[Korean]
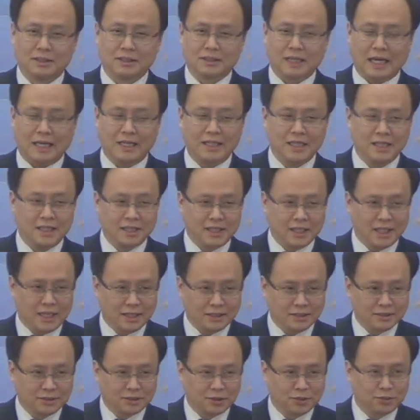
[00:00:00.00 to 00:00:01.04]
달리게
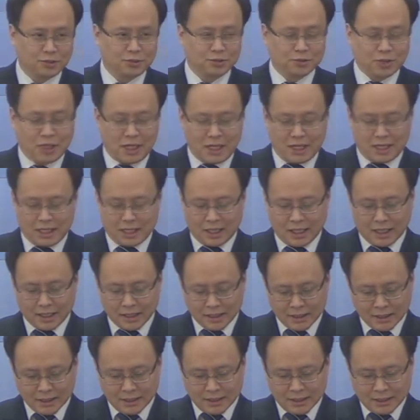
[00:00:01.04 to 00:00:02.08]
하는 선수가
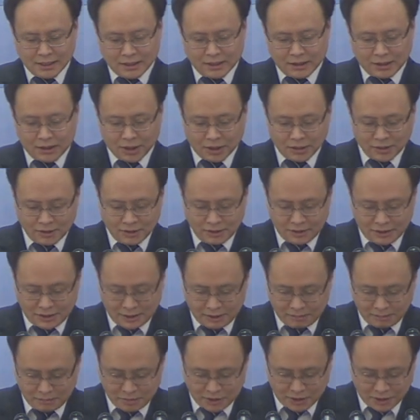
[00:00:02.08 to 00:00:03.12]

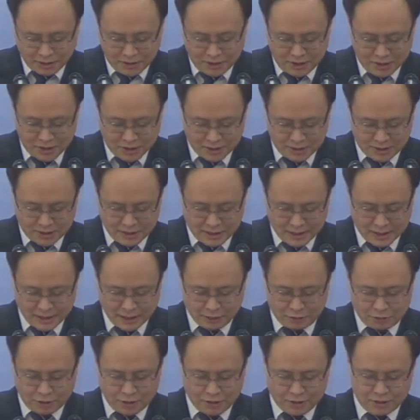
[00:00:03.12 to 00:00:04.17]
전심 전력을
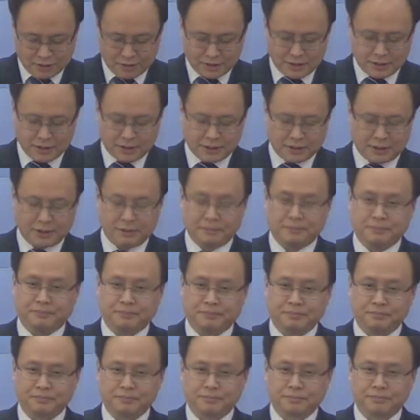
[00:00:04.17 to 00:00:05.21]
다해 뛰는
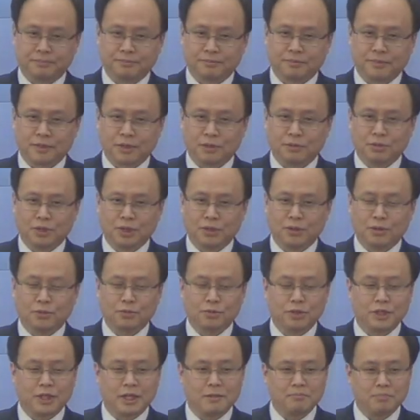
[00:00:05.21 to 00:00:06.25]
것처럼 우리도
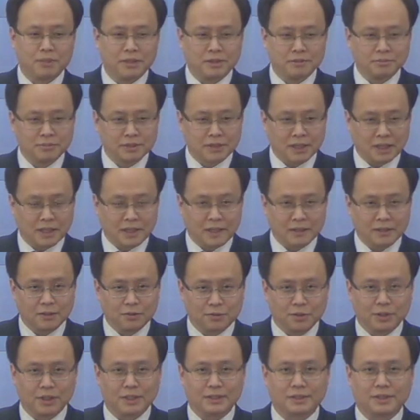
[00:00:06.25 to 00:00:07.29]
우리의 믿음
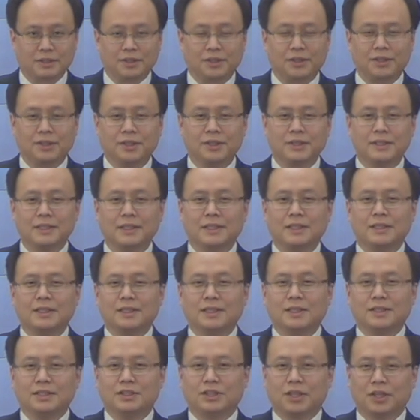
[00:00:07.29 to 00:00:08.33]
생활을 위해서
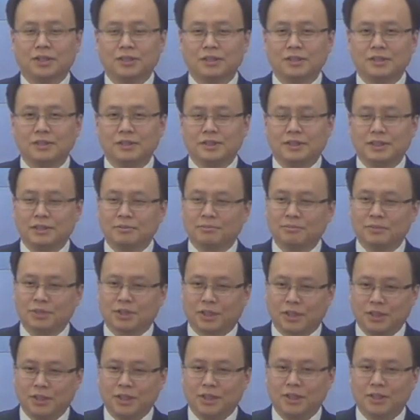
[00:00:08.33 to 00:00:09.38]
전심
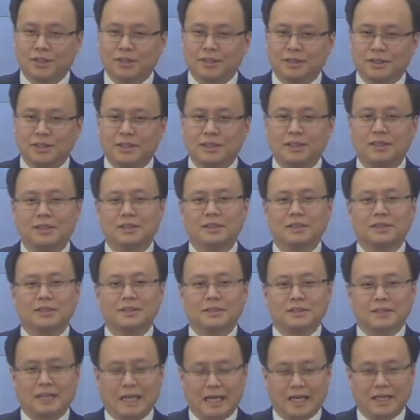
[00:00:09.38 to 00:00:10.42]
전력을
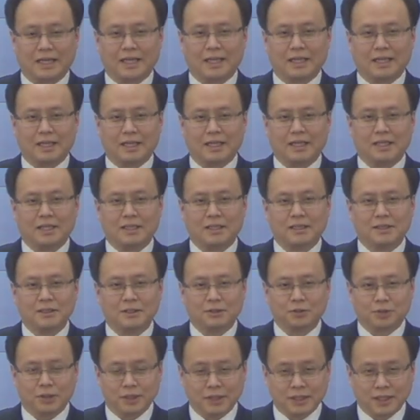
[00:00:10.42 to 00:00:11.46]
다해야
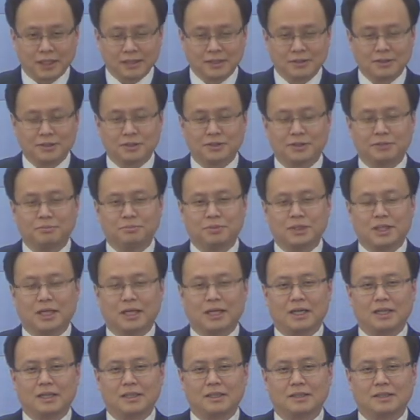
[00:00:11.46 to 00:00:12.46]
된다는 것입니다.